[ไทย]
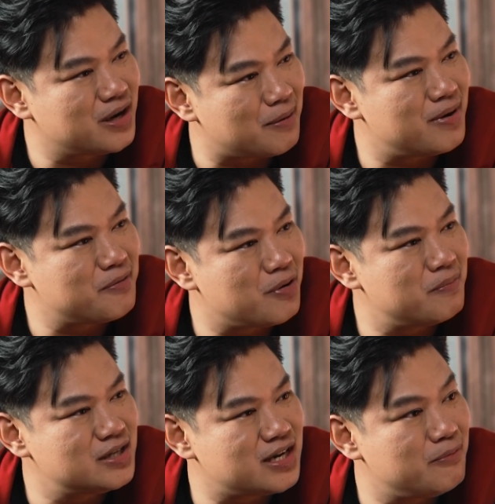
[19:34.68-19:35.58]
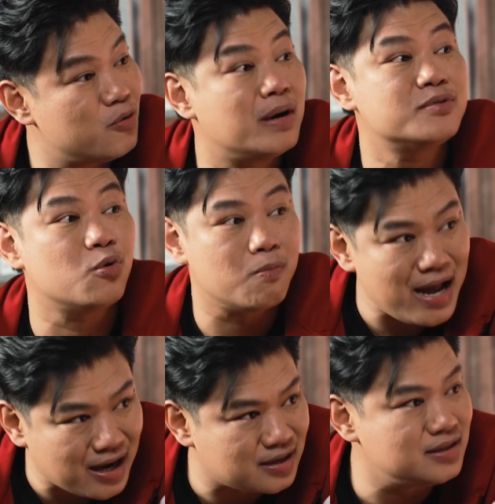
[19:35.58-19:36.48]
คุณกลับมามีความมั่นใจมีความสุข
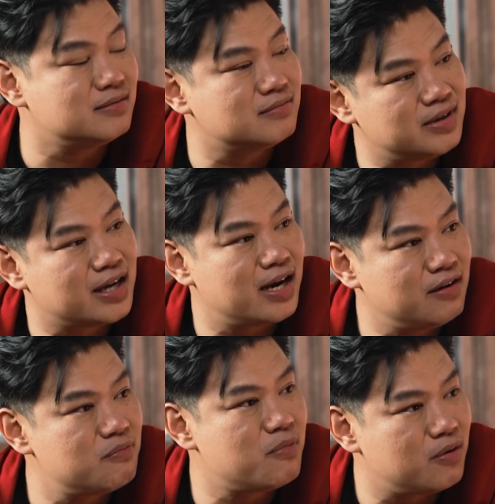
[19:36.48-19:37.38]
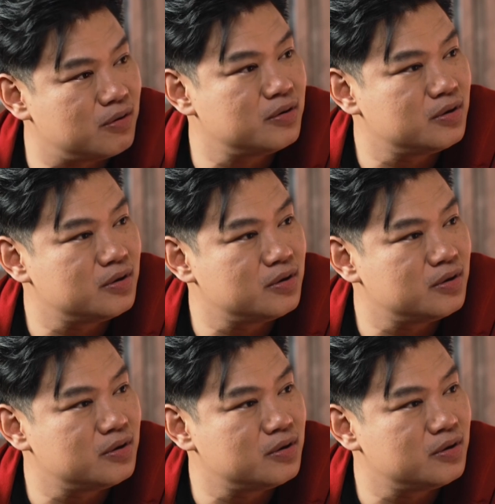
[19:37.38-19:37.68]
มากขึ้นในการเล่นมีประสบ